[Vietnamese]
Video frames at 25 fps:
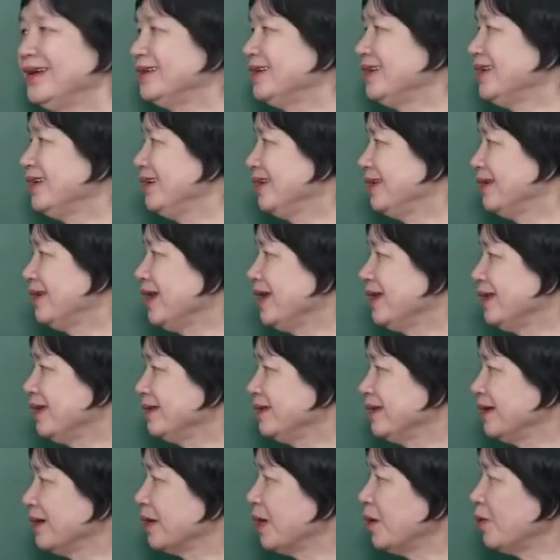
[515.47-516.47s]
Thì đây là
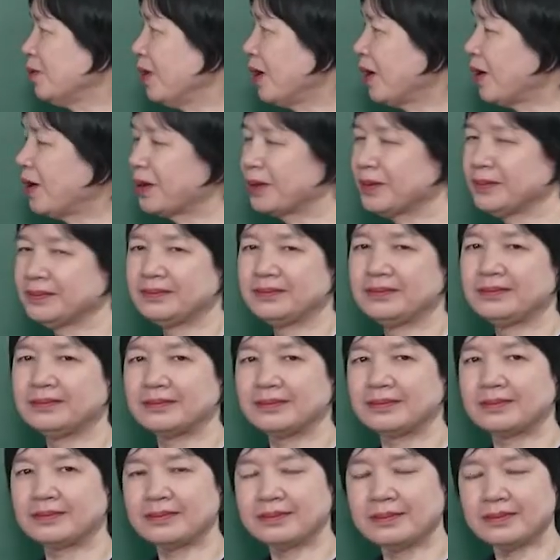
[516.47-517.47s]
những câu hỏi
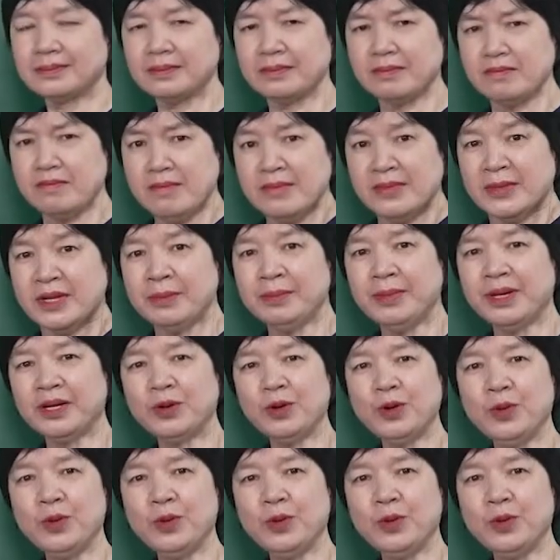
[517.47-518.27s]
mà